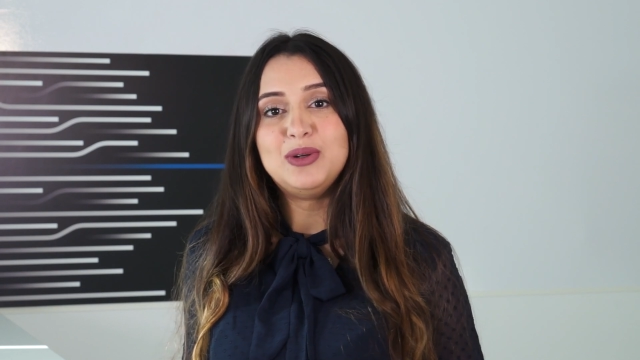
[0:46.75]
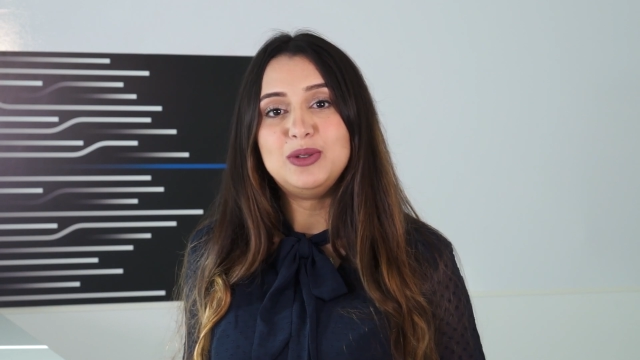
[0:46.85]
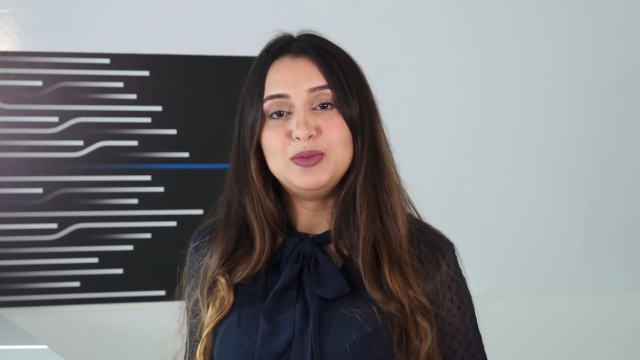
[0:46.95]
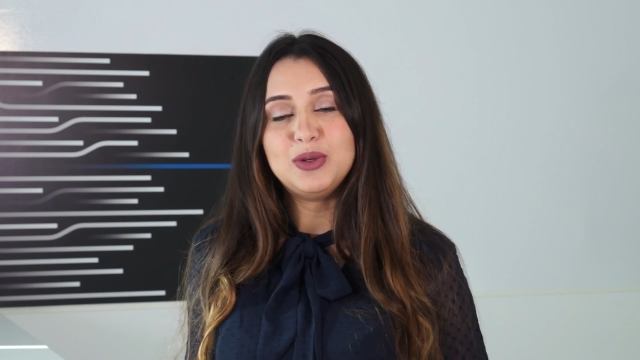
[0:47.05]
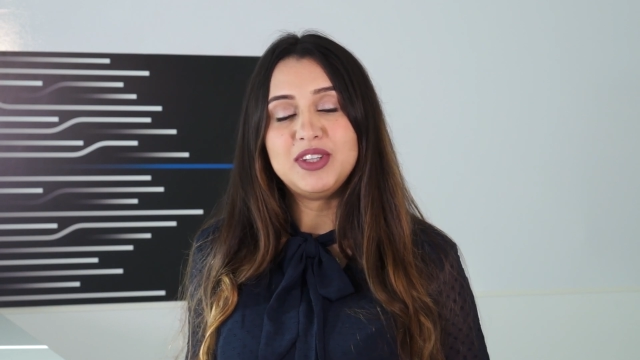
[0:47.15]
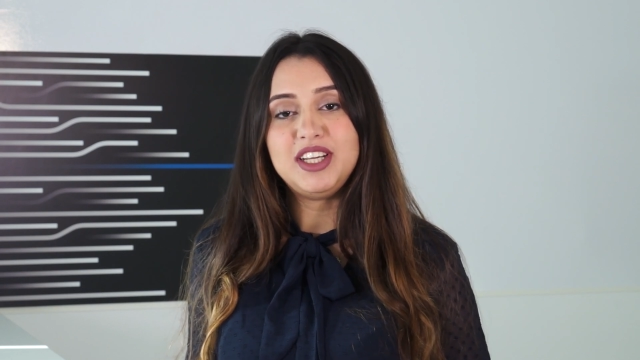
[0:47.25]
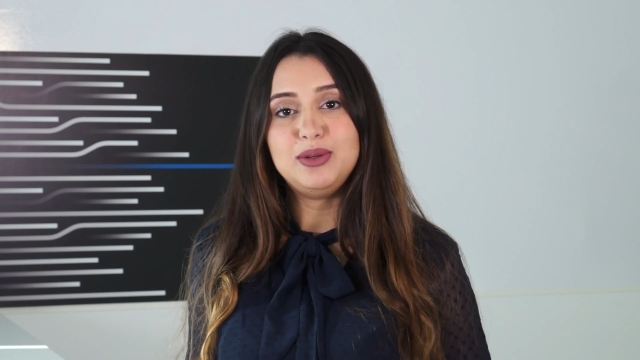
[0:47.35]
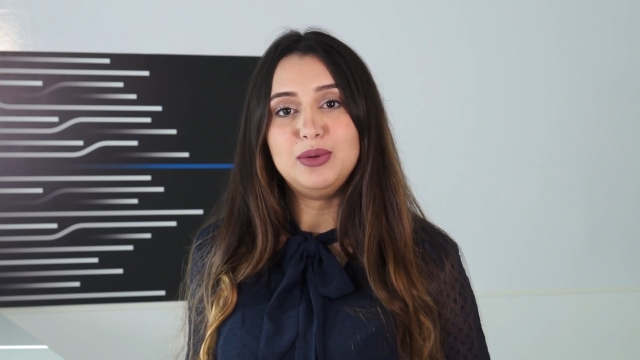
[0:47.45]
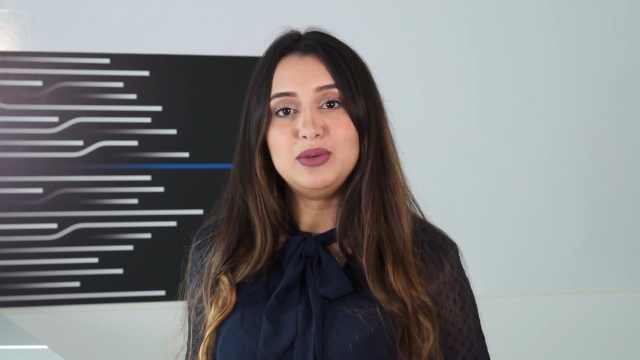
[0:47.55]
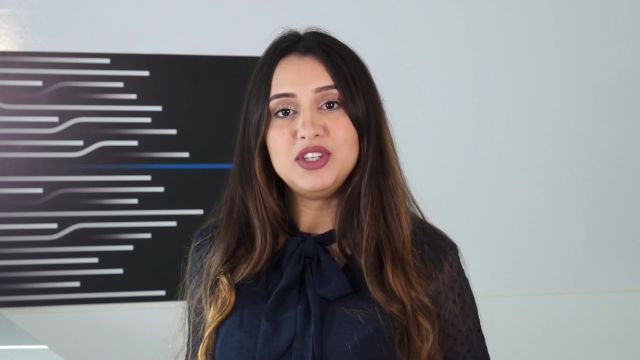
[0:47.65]
hautement
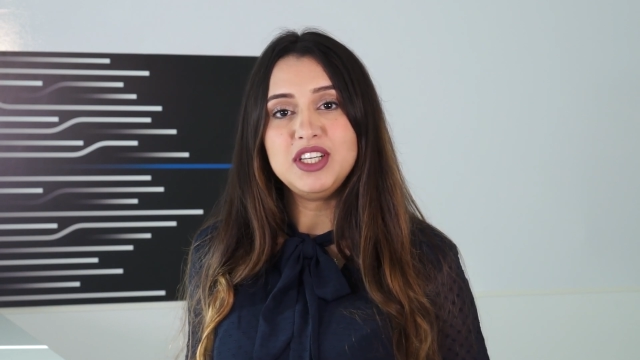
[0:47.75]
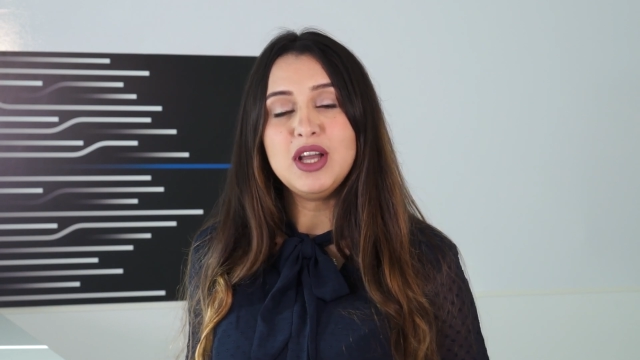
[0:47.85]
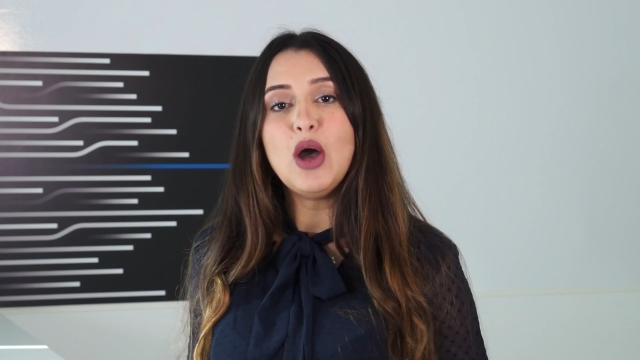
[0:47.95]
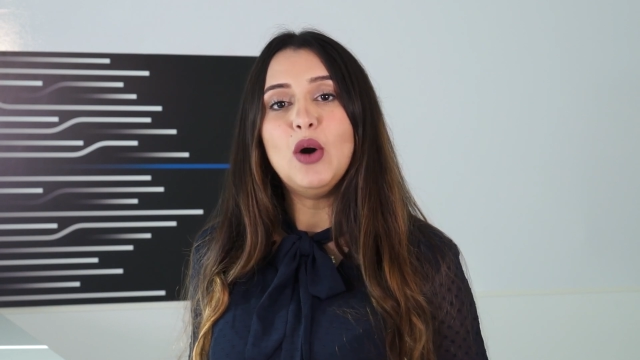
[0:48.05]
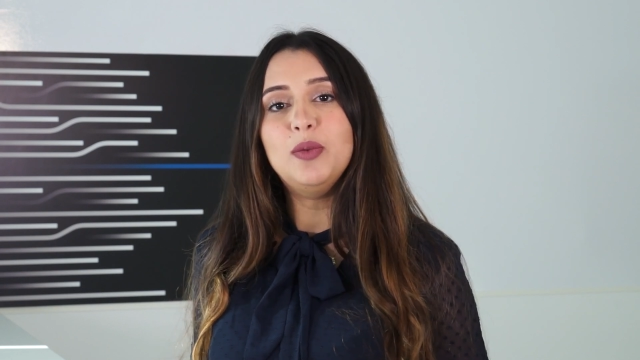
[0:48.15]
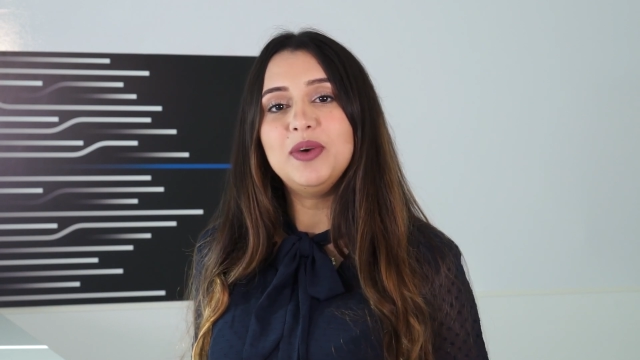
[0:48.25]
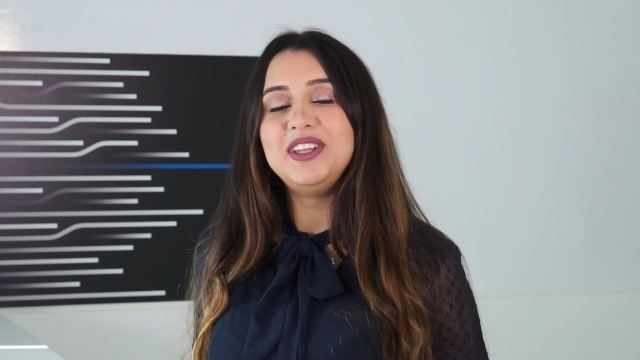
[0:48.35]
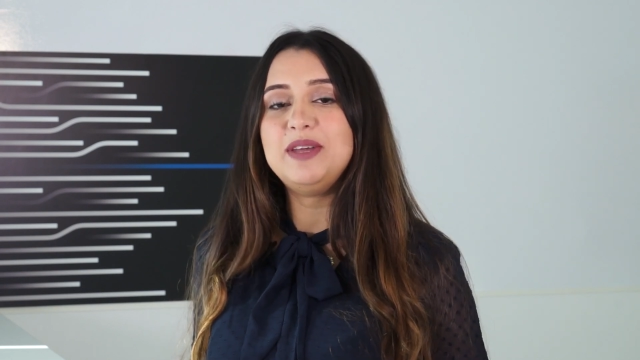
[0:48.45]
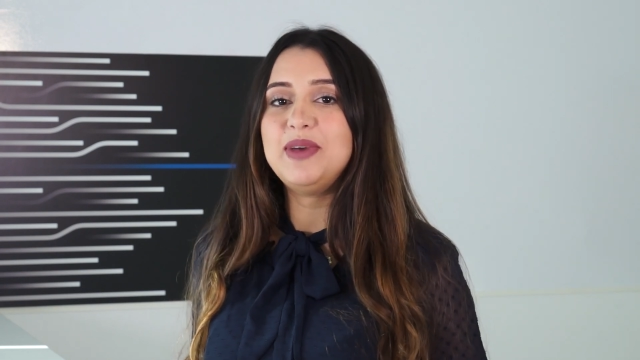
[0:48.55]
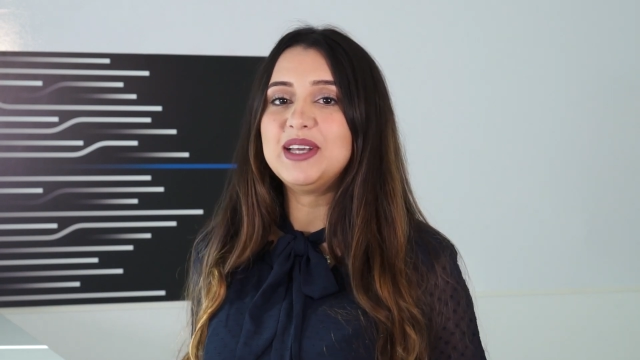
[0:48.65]
technologiques
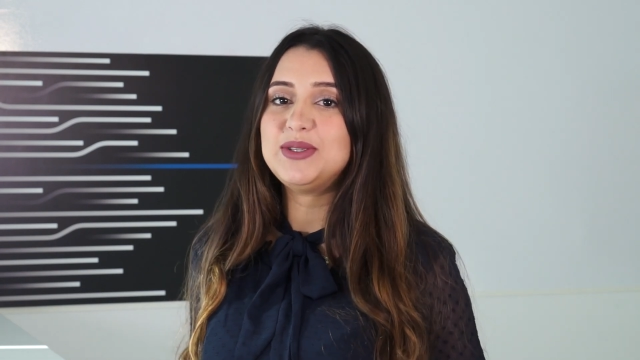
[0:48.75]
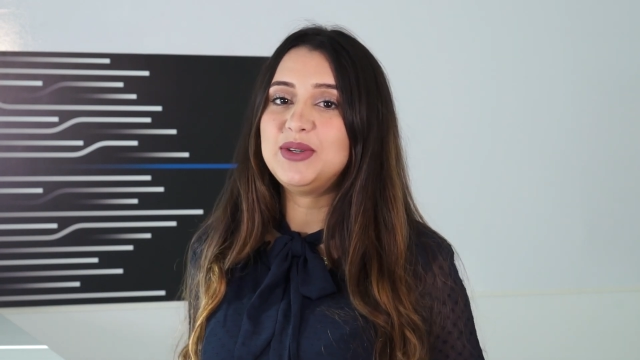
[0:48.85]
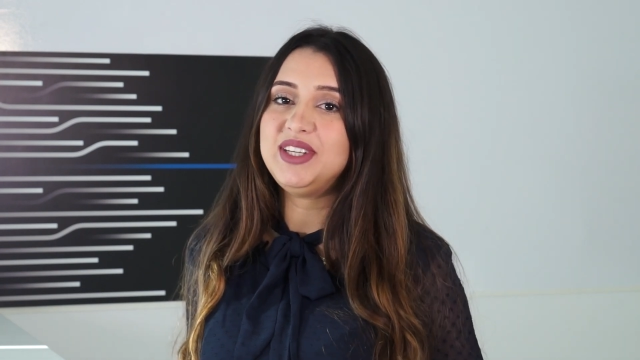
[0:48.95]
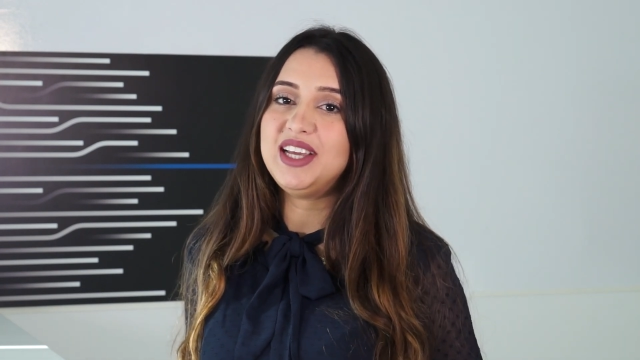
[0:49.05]
auprès des personnes